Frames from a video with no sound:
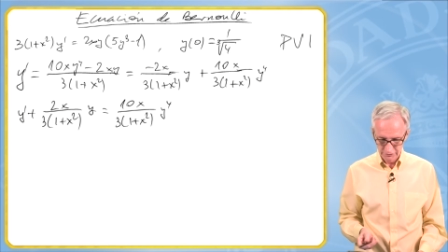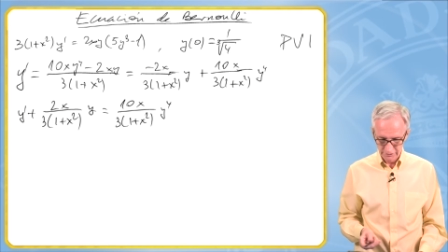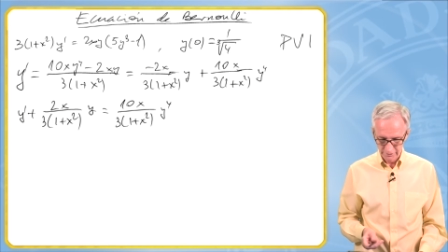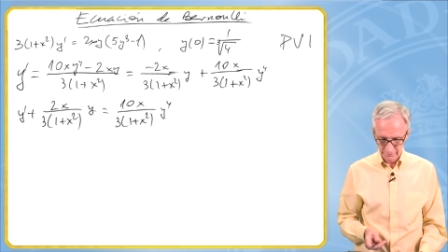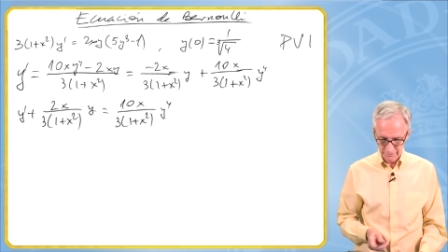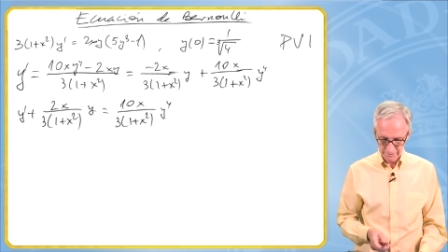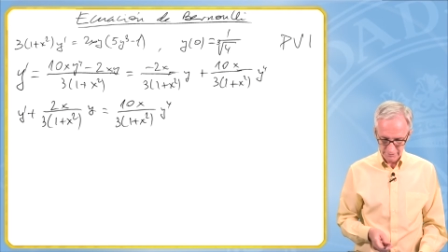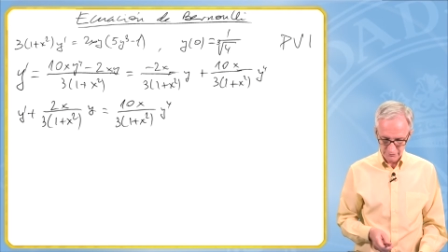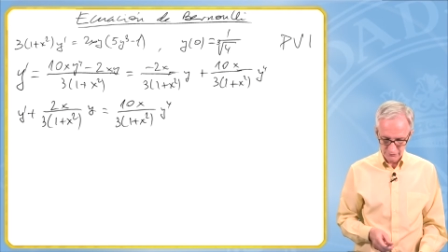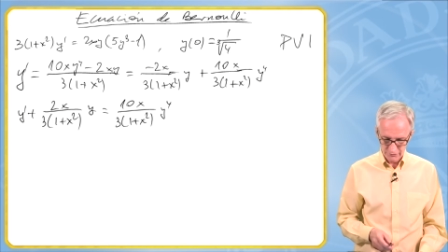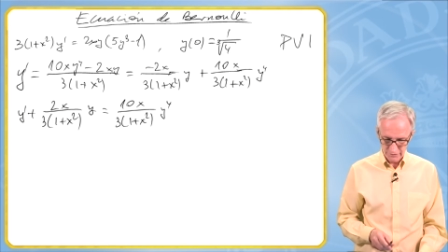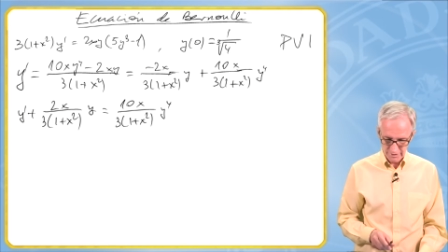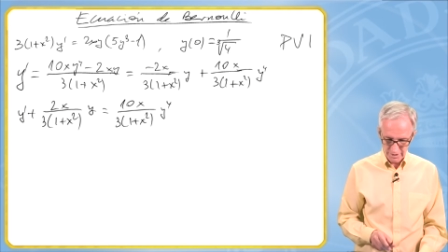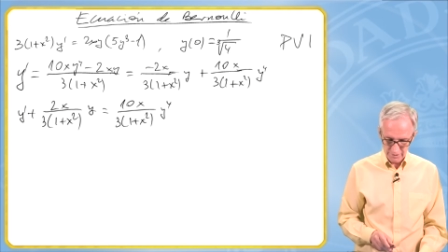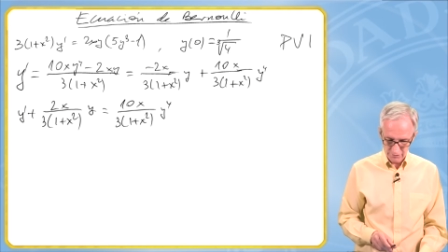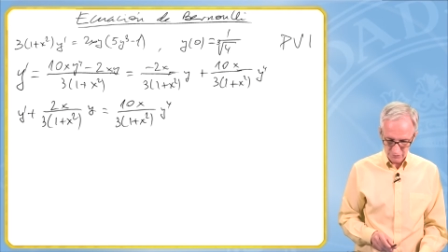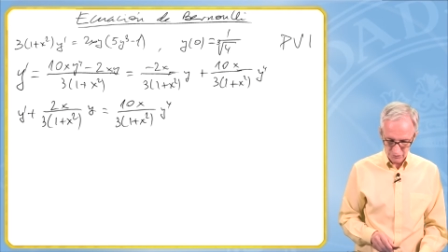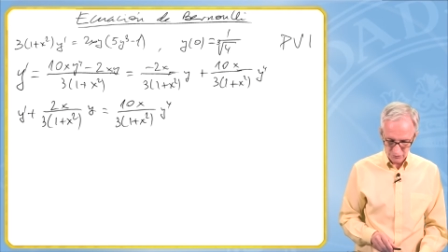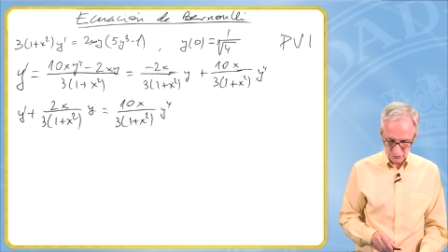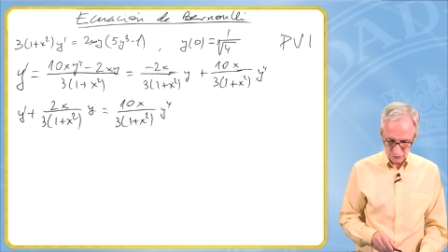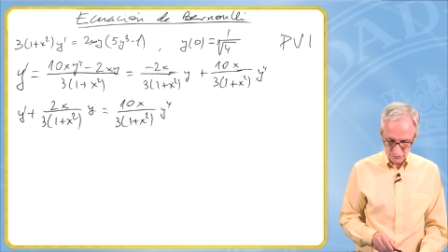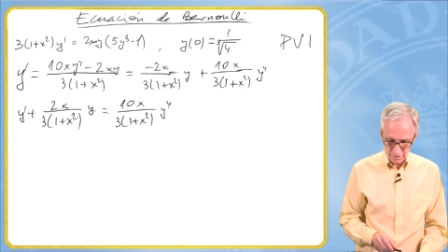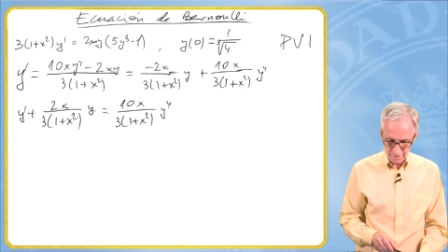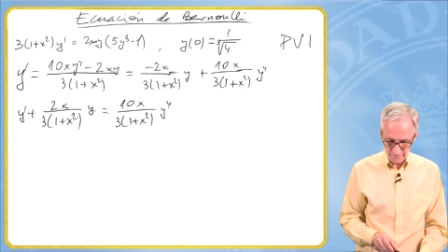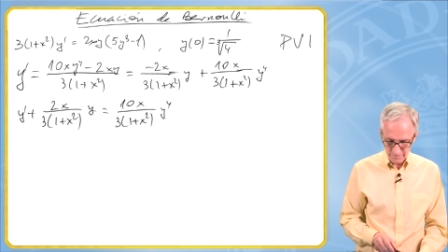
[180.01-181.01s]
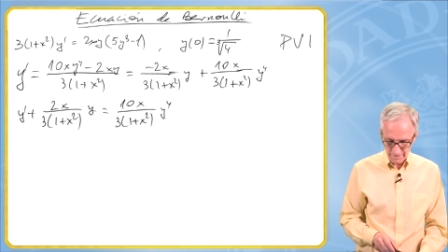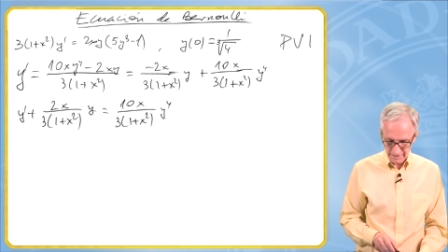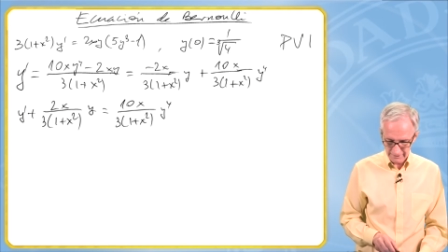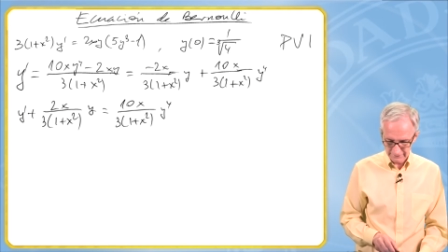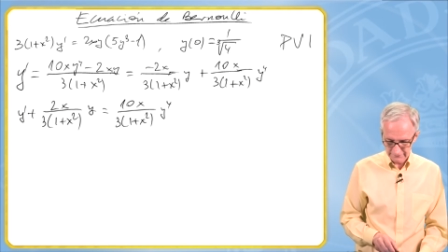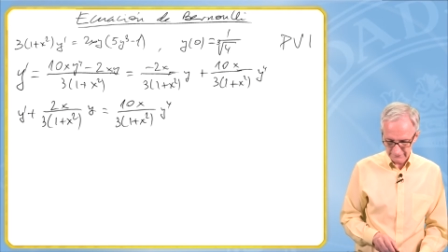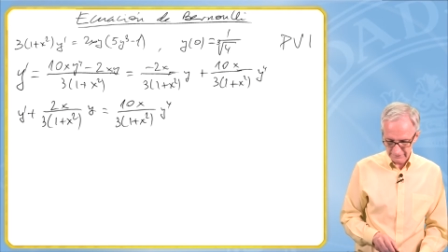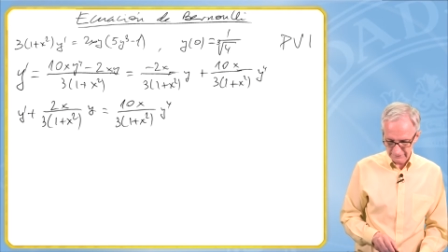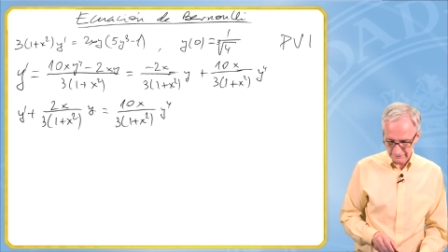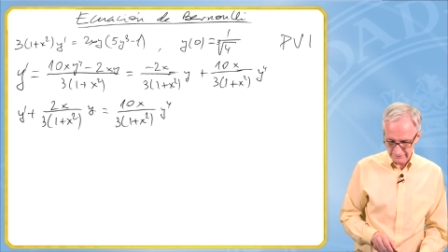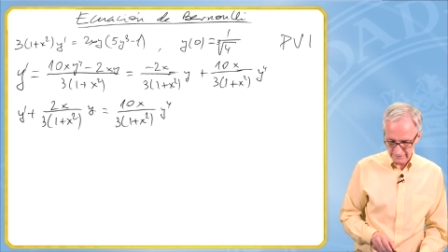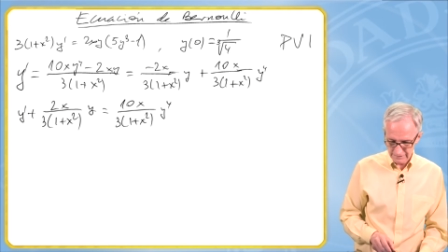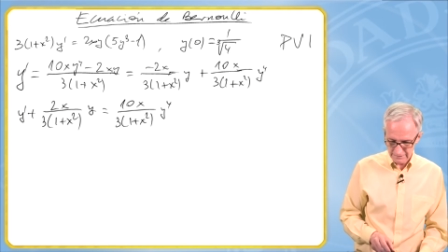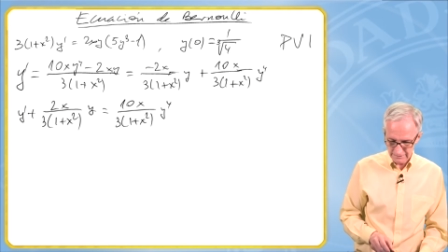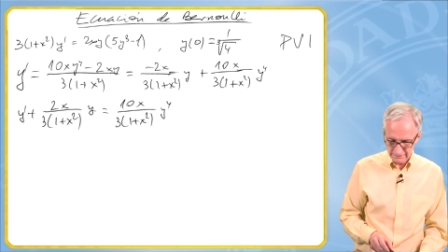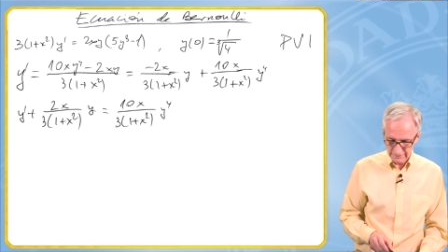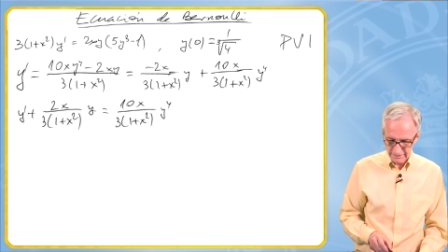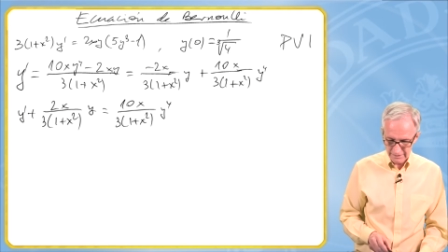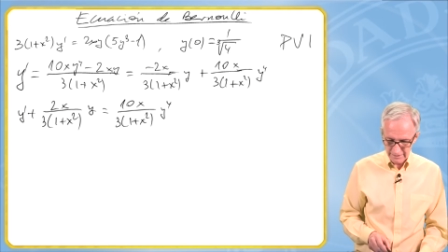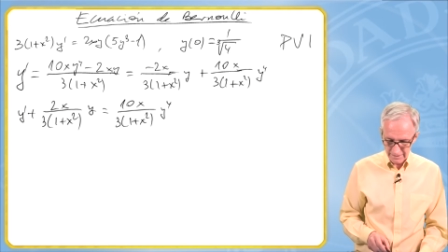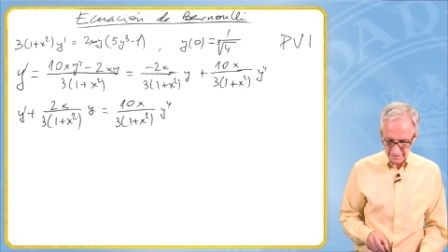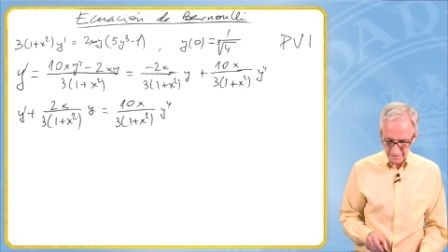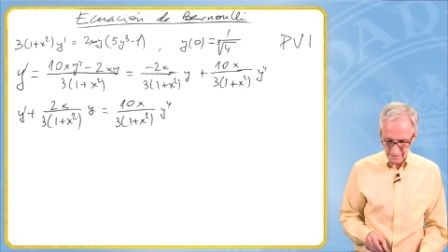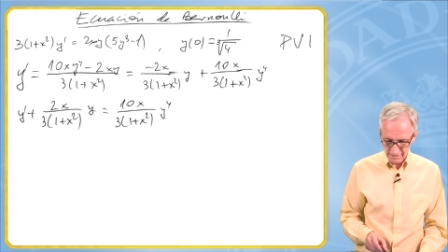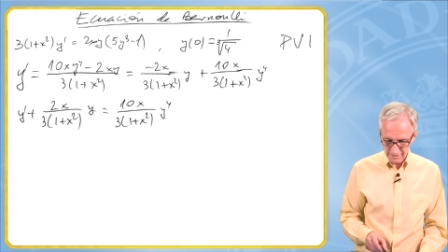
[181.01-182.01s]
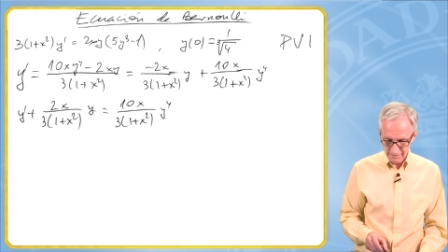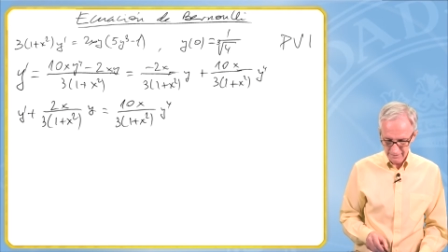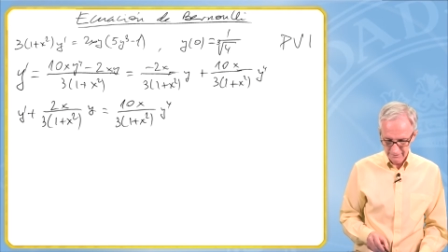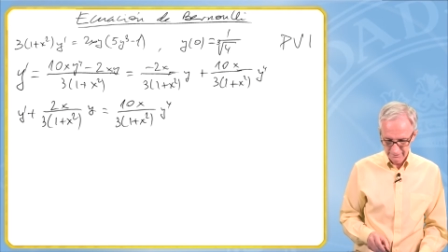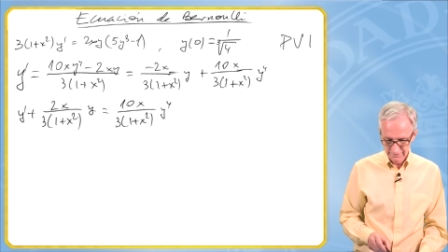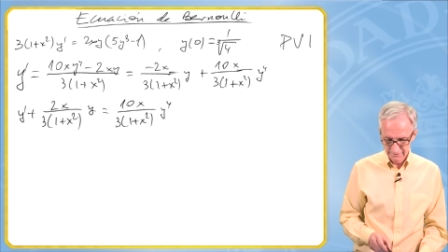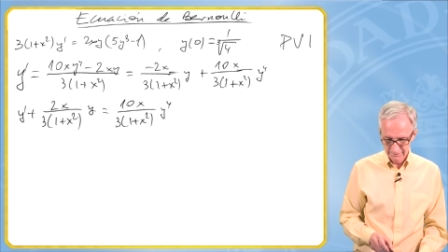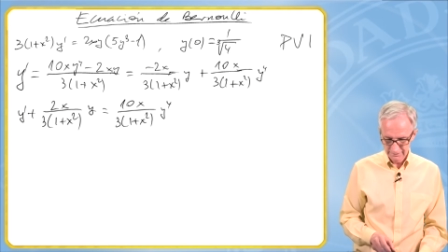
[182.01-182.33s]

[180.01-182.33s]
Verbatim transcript: de Bernoulli, con una parte que es lineal,